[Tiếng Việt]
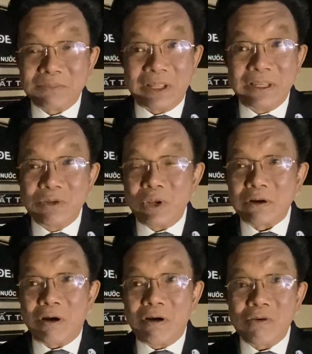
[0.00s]
thì cái chuyện
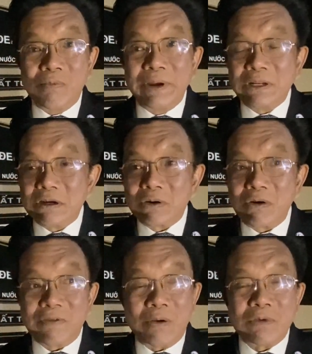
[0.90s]
đó cũng bình thường
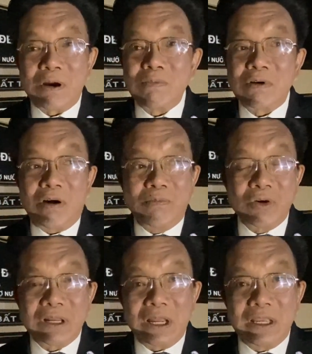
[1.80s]
thôi, và ông không có một
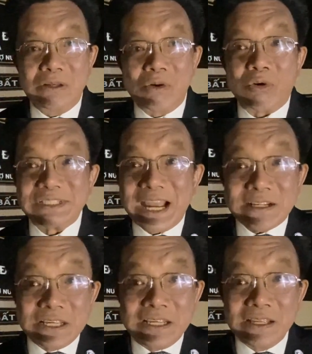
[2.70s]
cái đổi
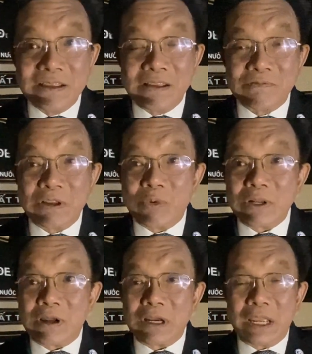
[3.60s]
trác gì về
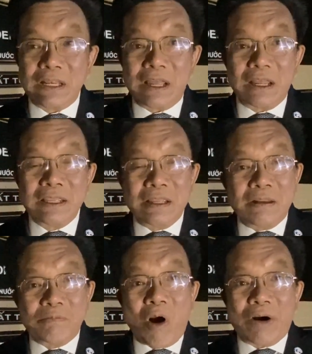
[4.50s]
quyền lợi hay là
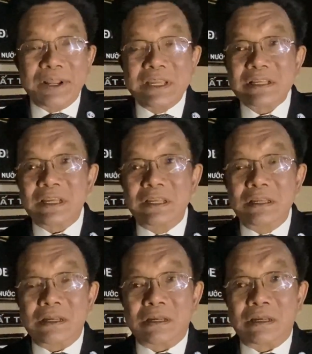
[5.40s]
bỏ đi cái